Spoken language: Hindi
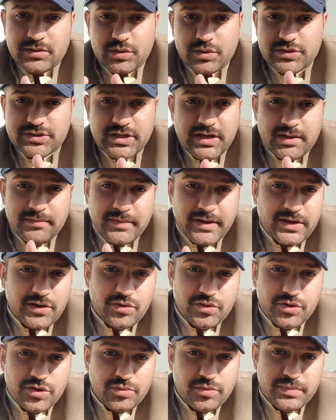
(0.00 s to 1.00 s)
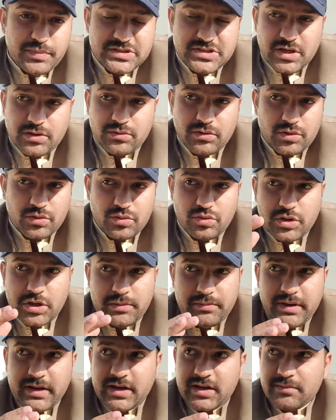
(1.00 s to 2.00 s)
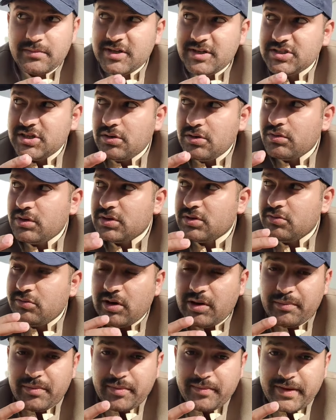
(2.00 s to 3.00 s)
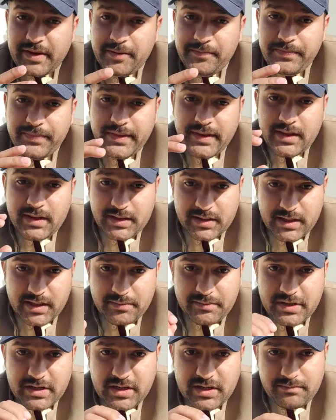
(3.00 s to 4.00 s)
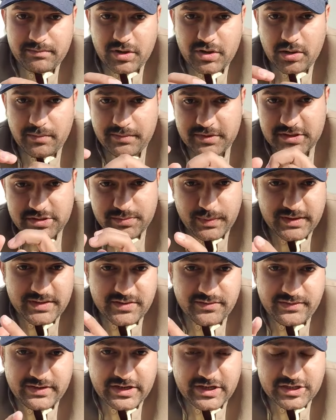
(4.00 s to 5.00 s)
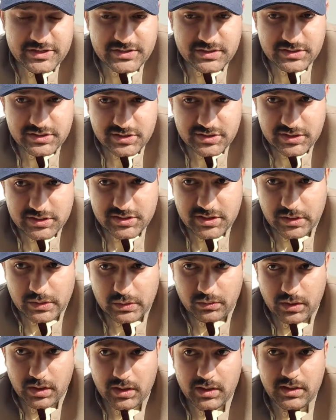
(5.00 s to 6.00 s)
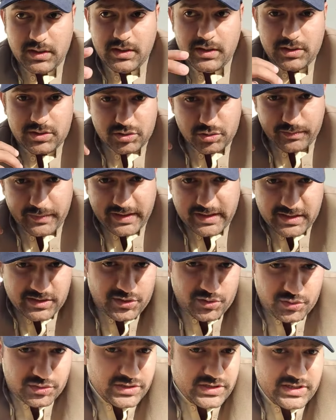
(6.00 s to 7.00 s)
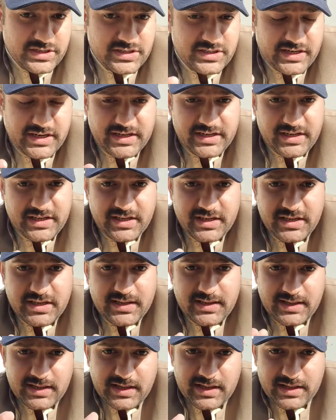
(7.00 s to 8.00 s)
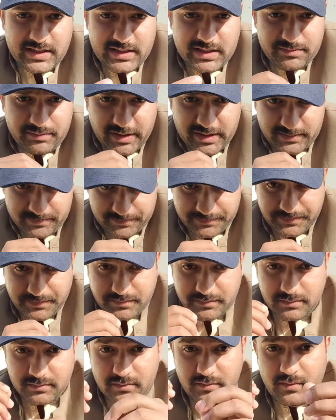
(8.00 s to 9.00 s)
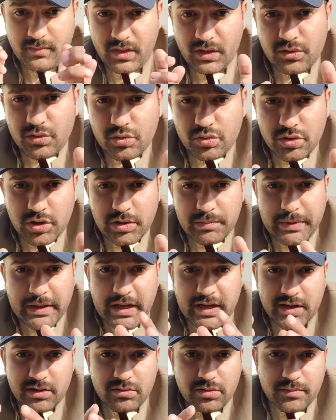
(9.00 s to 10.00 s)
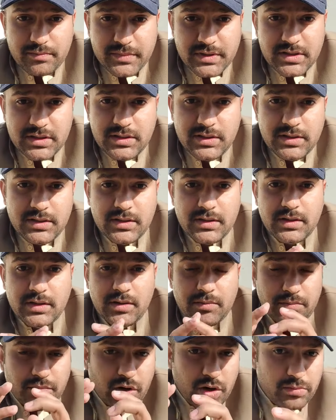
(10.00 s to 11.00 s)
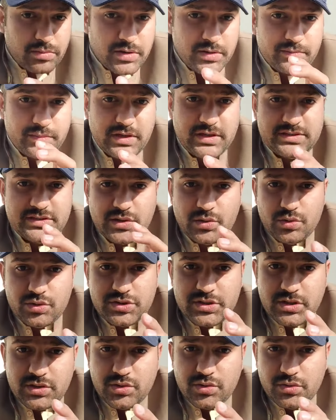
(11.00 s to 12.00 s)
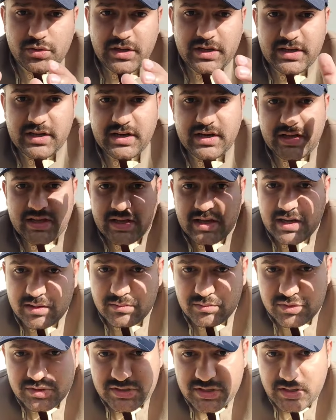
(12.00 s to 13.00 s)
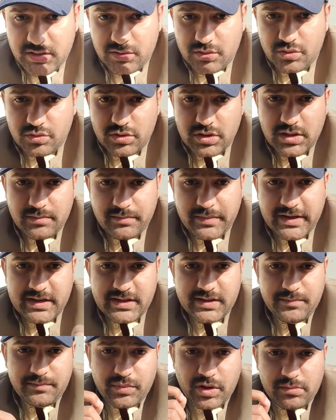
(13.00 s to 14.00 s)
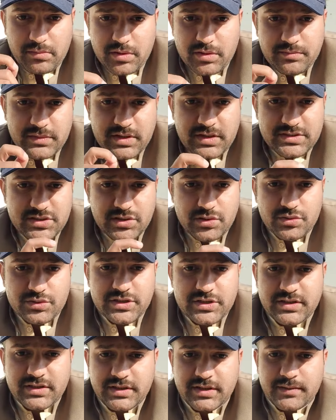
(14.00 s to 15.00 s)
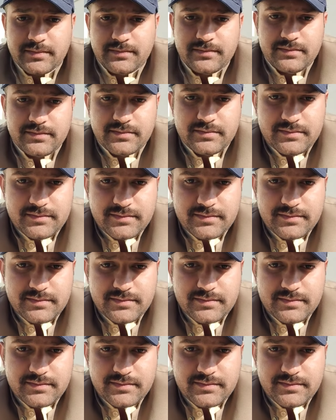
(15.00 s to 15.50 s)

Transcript: तो इसके लिए मैं यूट्यूब पर जाऊँगा गूगल पर अगर मैं जाऊँगा तो वहाँ पर मैं गेमिंग लैपटॉप स्पेसिफिकेशन सर्च करूँगा तो मैं यूज़र इंटेंट यही है यार कि मैं गूगल पर आ रहा हूँ अपनी प्रॉब्लम का सोल्यूशन ढूंढने के लिए कि यार मुझे गूगल मेरे प्रॉब्लम का सोल्यूशन दे